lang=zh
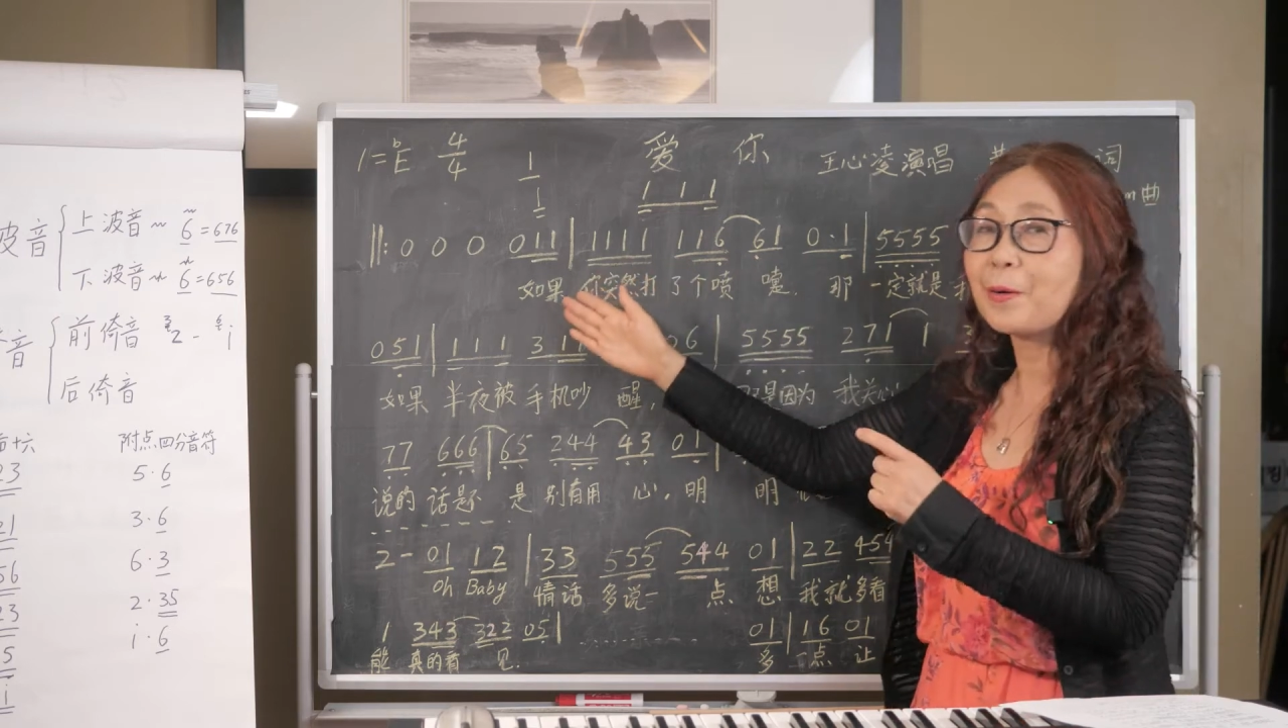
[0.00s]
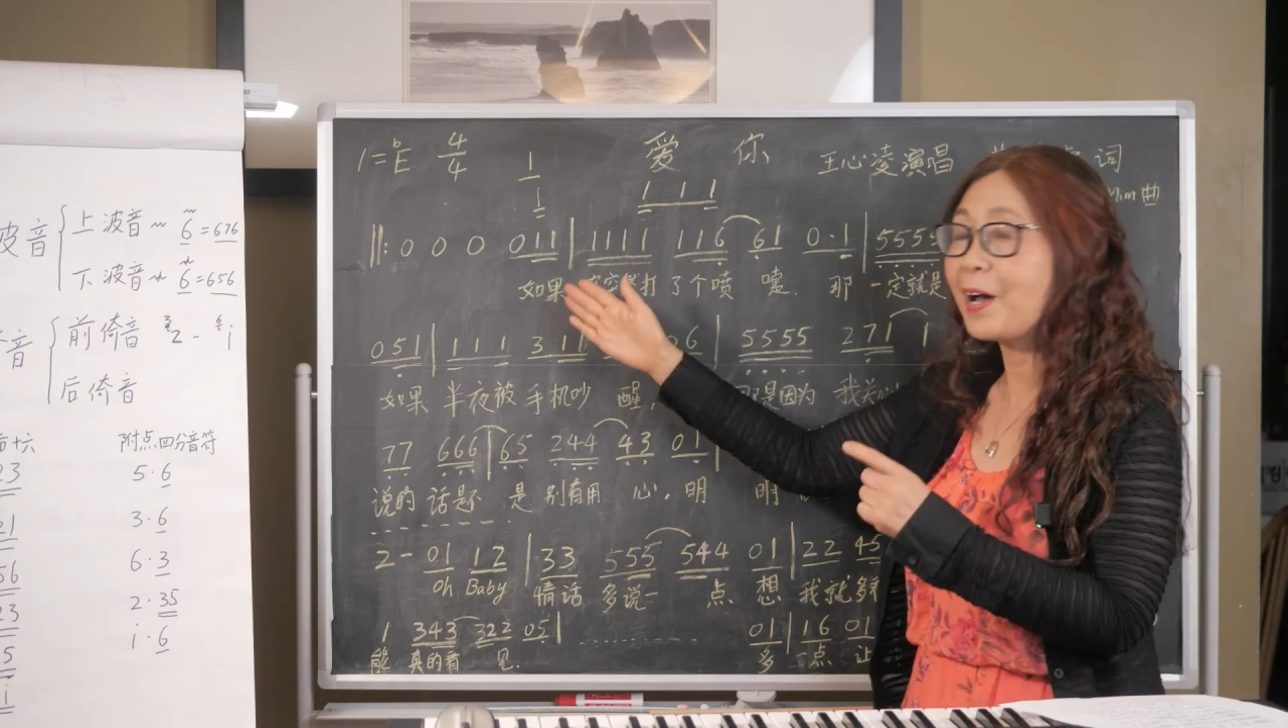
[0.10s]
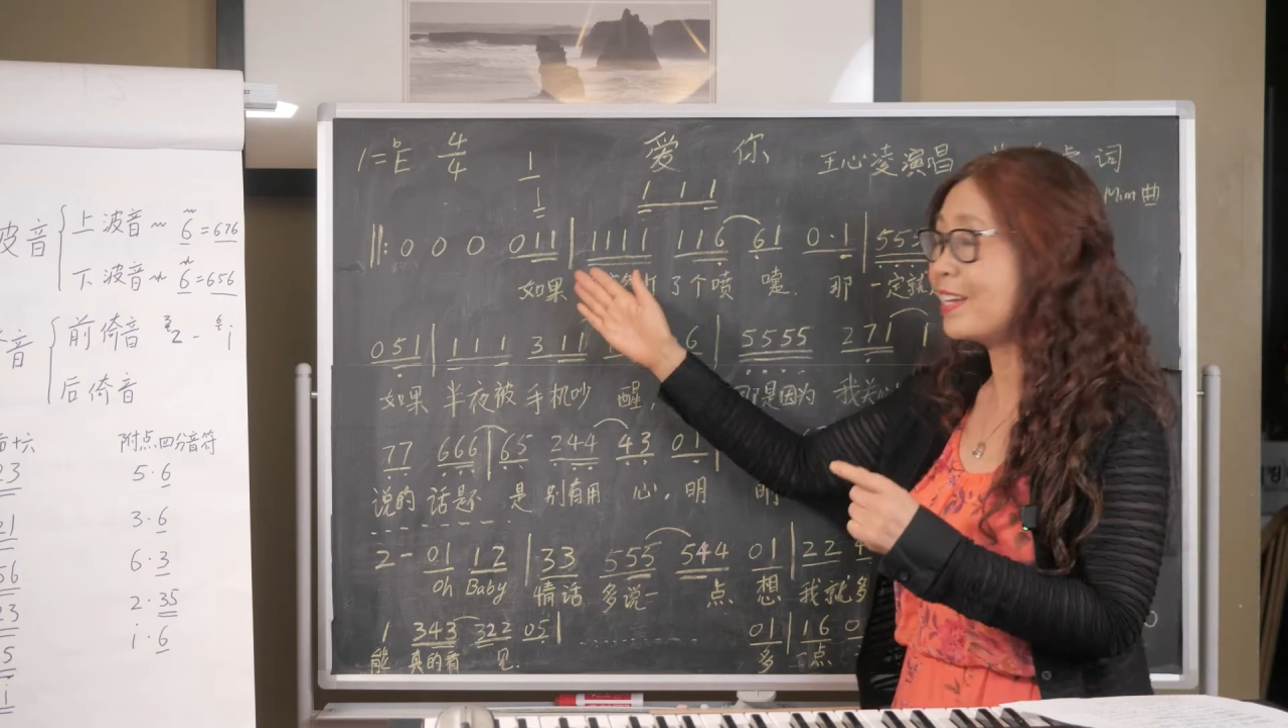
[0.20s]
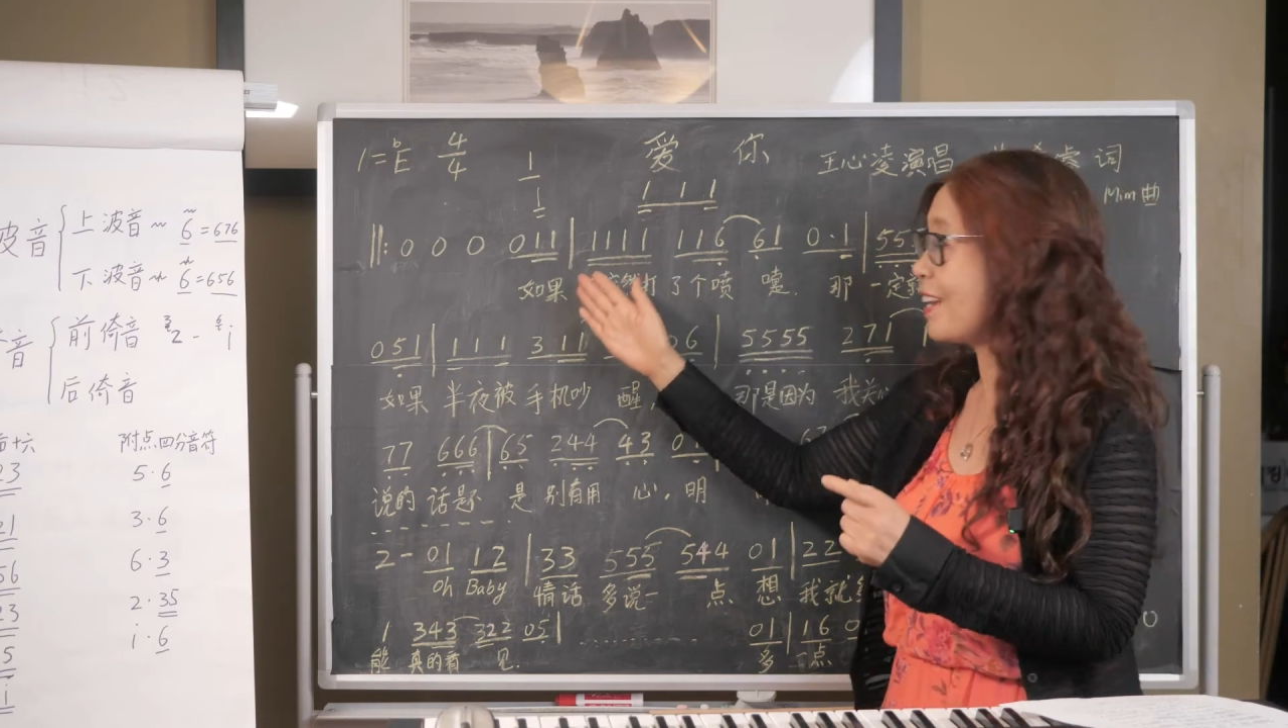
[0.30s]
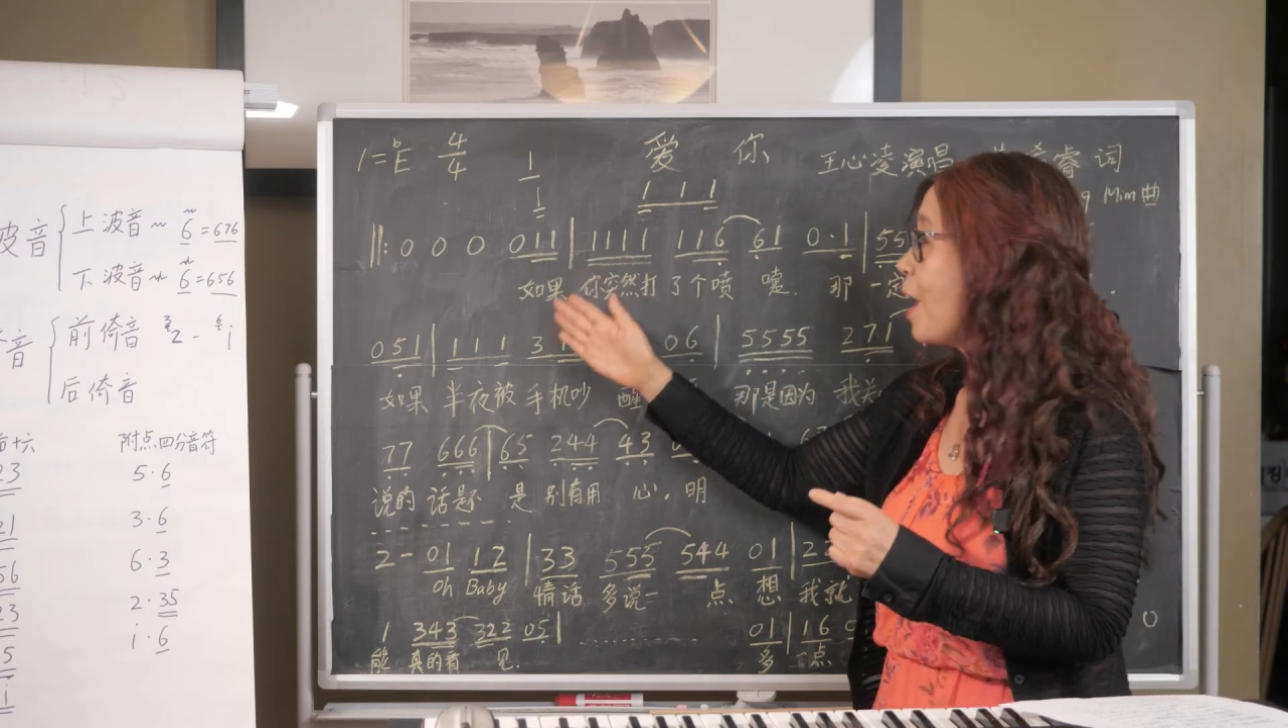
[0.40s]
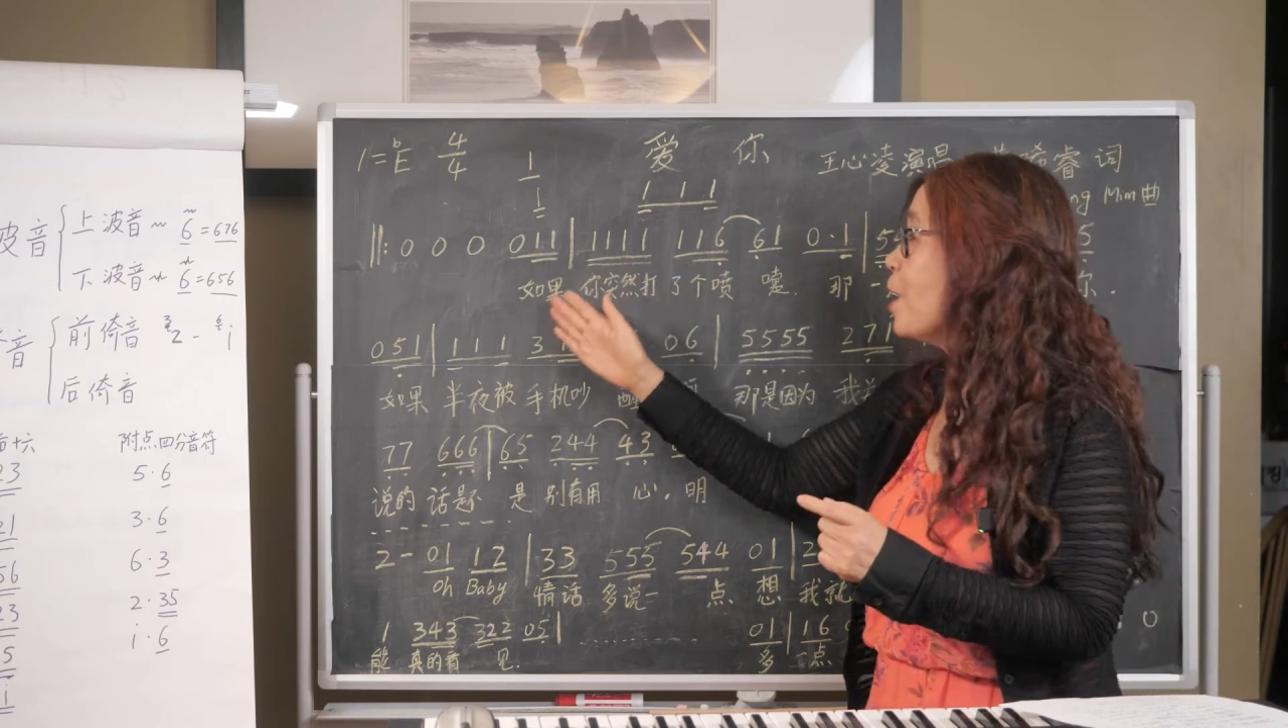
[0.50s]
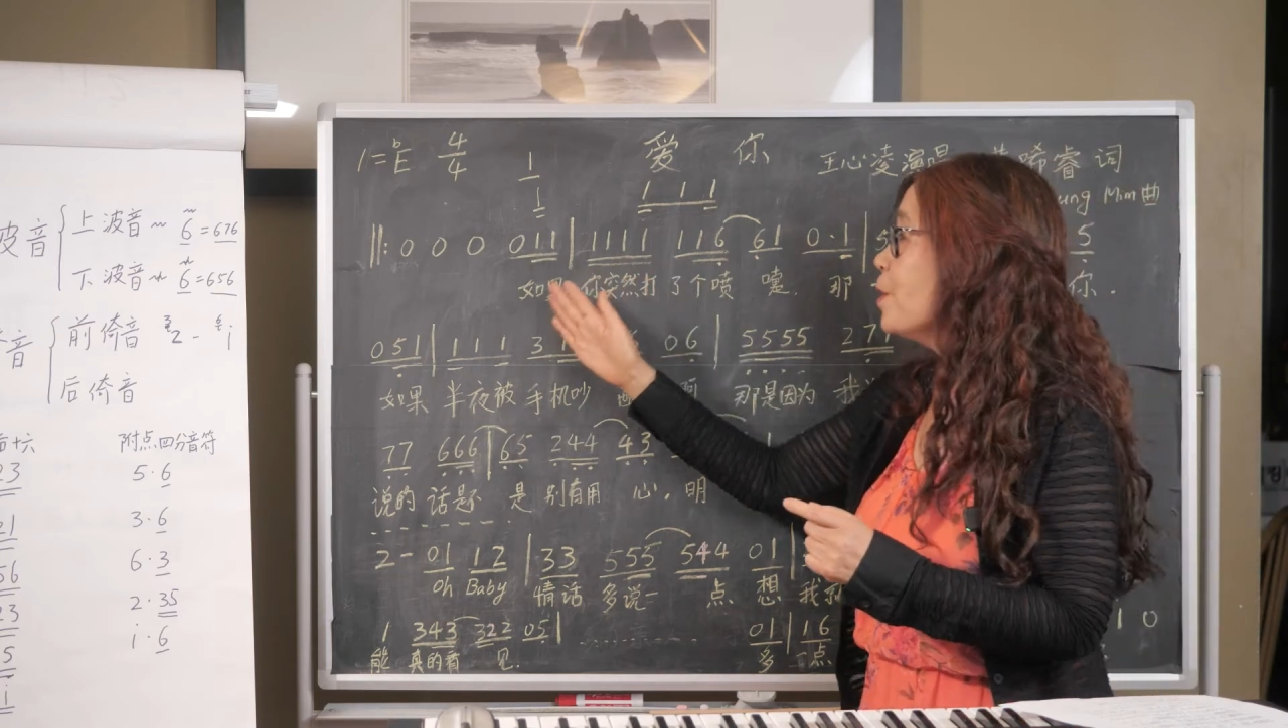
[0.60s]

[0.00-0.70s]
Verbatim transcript: 快一点。